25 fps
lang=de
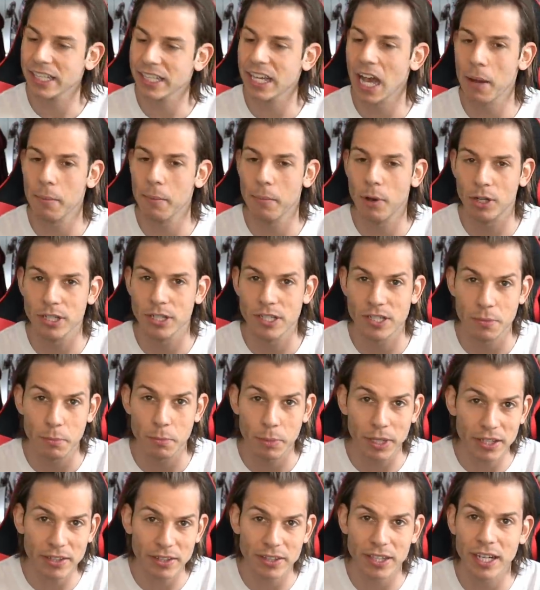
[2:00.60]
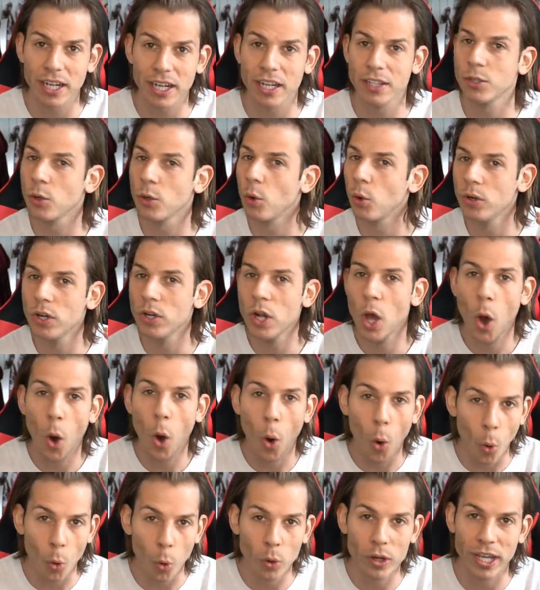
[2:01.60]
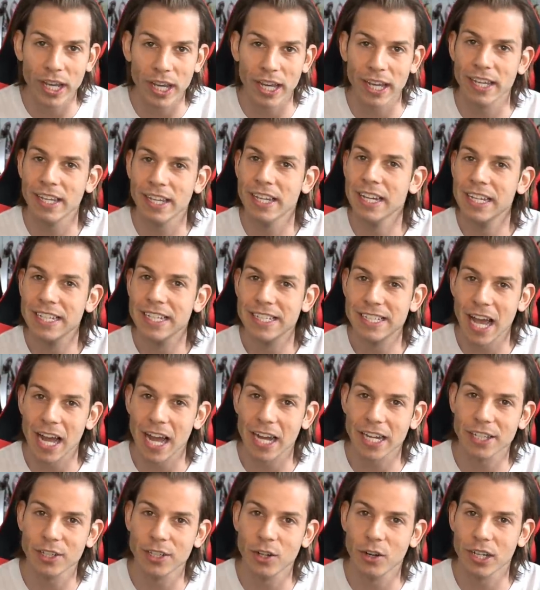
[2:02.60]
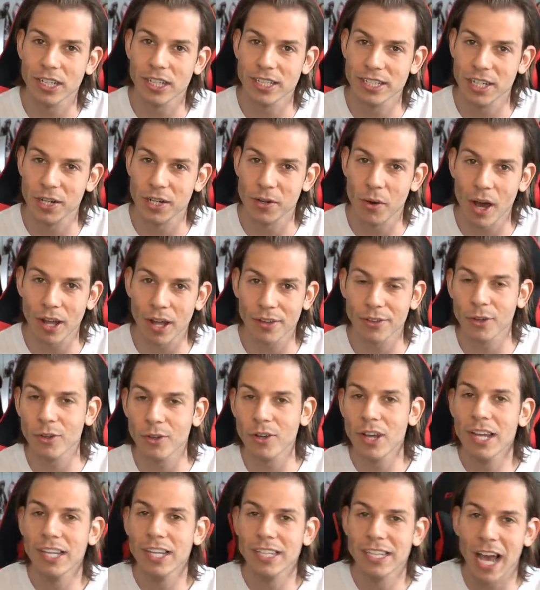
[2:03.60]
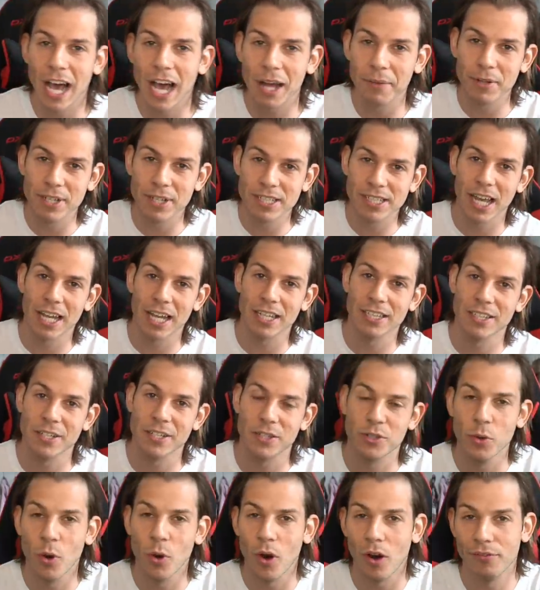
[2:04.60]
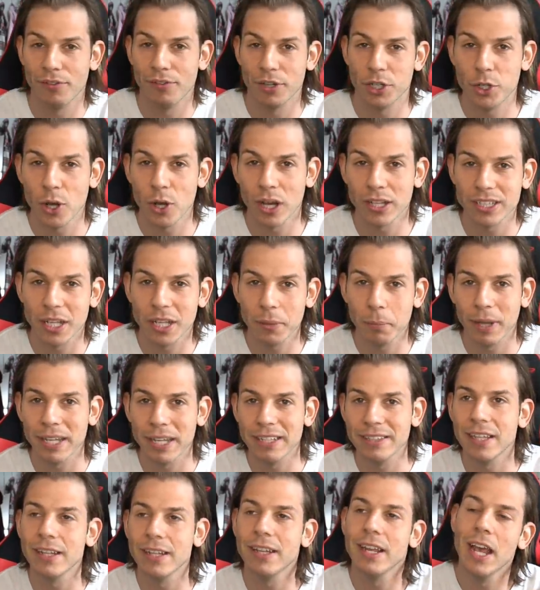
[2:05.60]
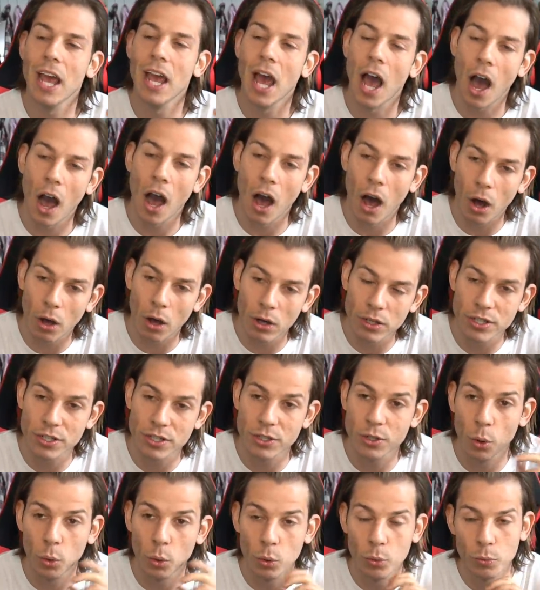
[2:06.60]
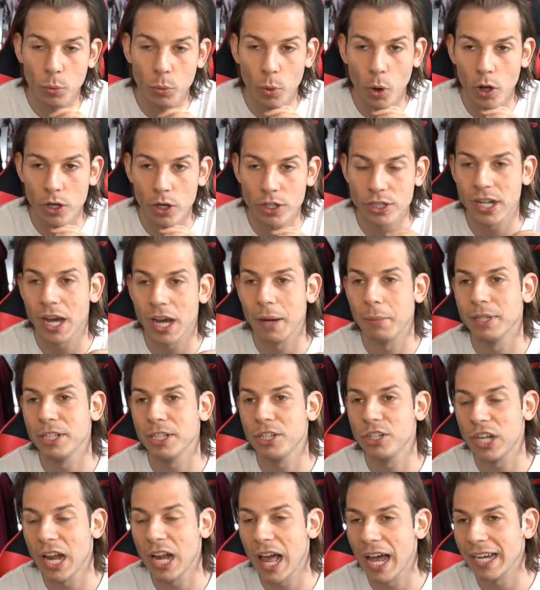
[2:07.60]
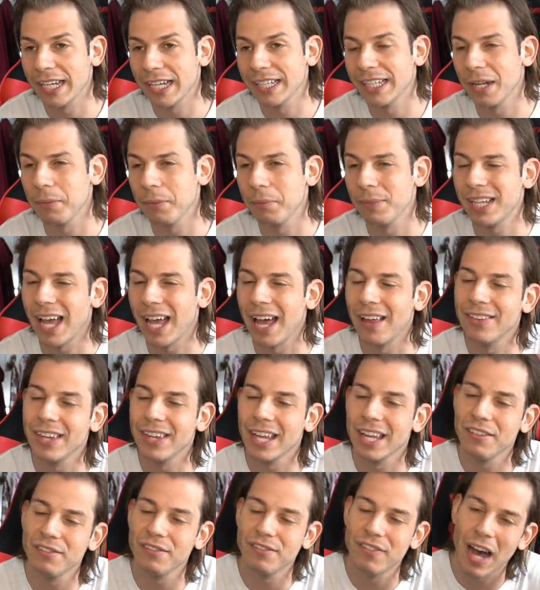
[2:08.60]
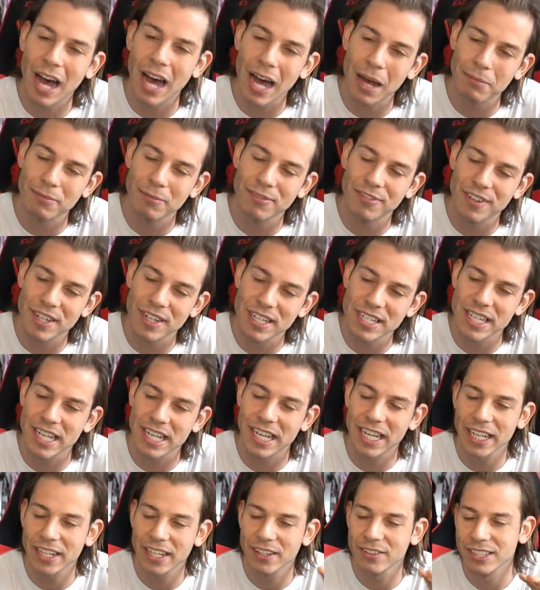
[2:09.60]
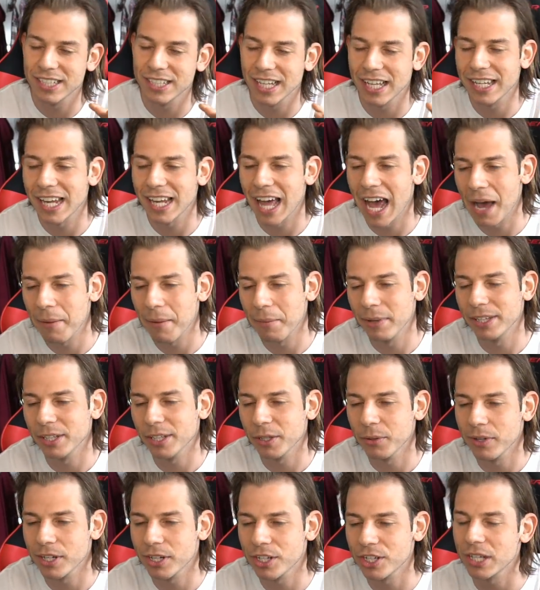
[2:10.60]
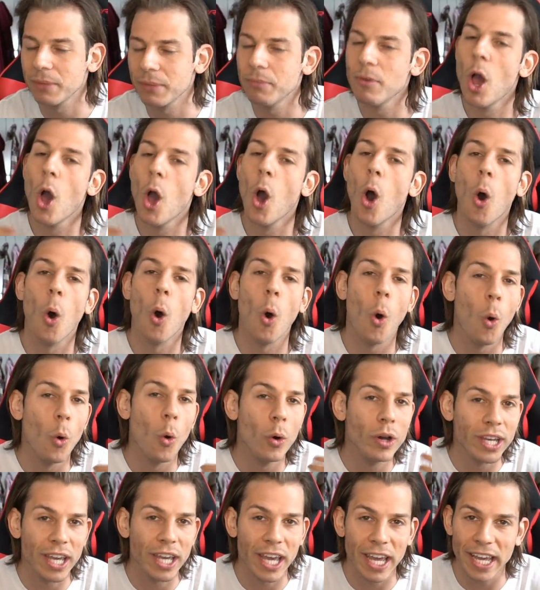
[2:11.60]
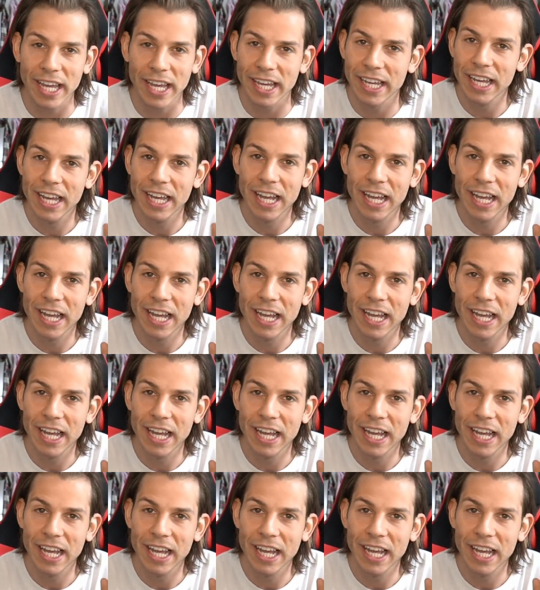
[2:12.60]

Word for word: die kann man aus dem Internet holen, okay, sage ich noch, ist in Ordnung, die haben das Ganze so auf ihr Shirt gebracht, geprintet, auch stonewashed, aber die Schlange dann mit anderen Farben versehen und ihren Namen drüber geschrieben. Okay,